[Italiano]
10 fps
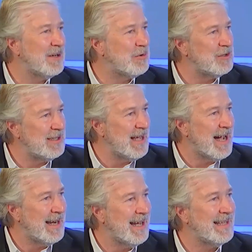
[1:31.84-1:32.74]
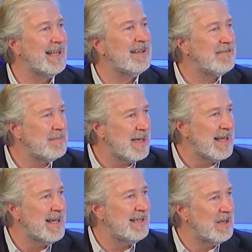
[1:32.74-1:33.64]
vita quotidiana delle
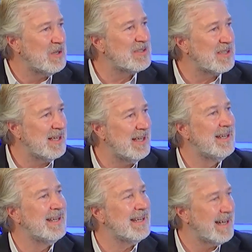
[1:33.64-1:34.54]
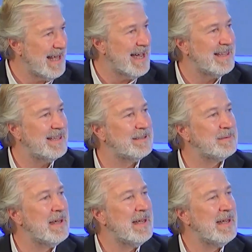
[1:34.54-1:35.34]
famiglie e dei nostri eh, clienti.